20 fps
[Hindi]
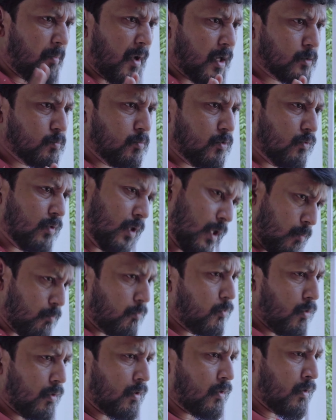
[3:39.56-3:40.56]
बैंक के पासबुक
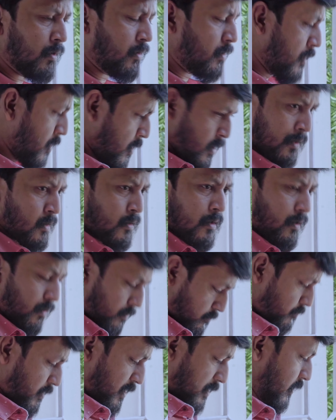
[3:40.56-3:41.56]
तक डालनी है
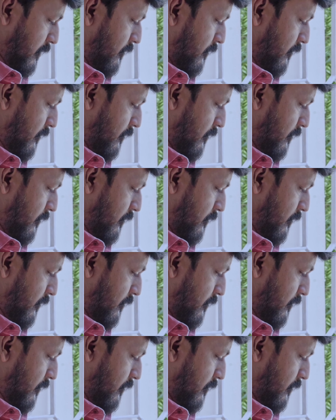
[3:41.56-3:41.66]
मेरे